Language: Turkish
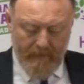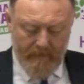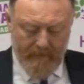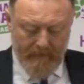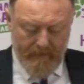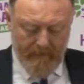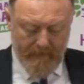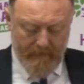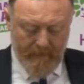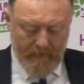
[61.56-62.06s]
e,
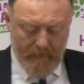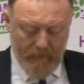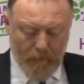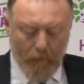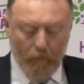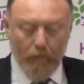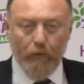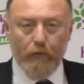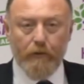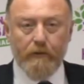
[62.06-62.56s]

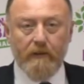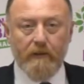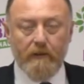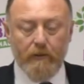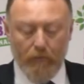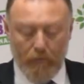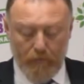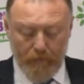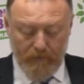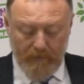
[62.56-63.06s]
yol
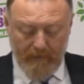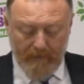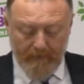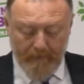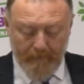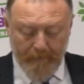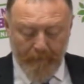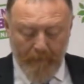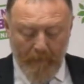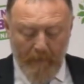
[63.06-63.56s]
gösterici olacak.
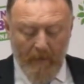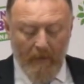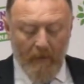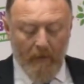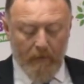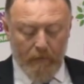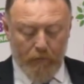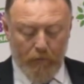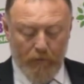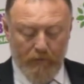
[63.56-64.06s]

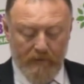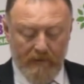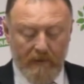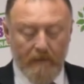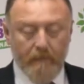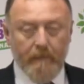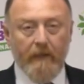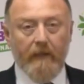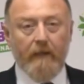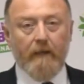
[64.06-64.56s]

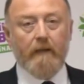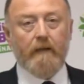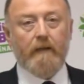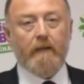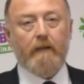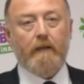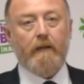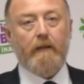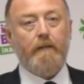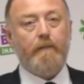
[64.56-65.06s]

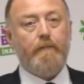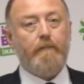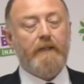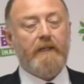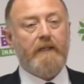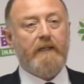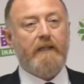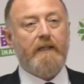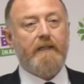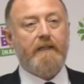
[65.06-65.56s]
Sözlerime
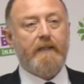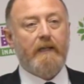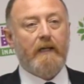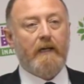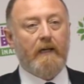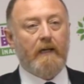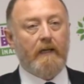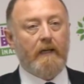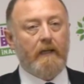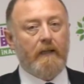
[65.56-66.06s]
bir kez
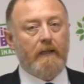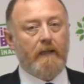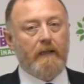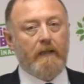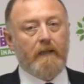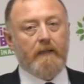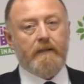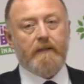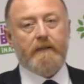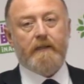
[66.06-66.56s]
daha
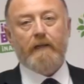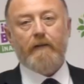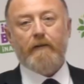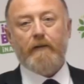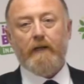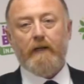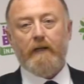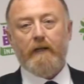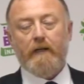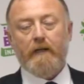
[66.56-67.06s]

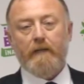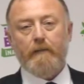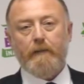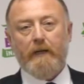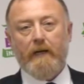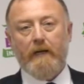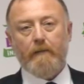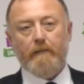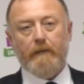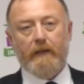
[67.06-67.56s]
sevgili
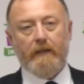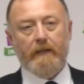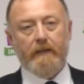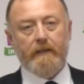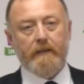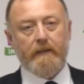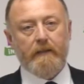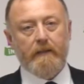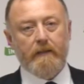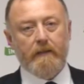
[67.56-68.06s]
İbrahim
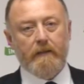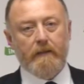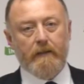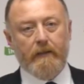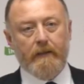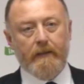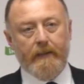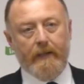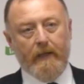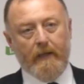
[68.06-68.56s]
Ayhan'ı
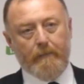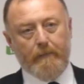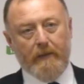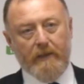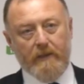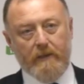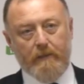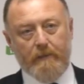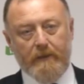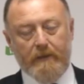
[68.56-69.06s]
anarak
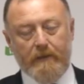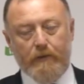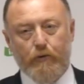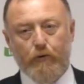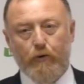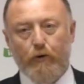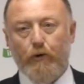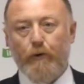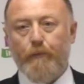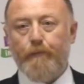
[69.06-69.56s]
başlamak
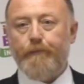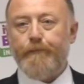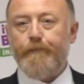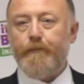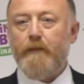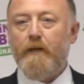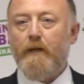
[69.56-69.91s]
istiyorum.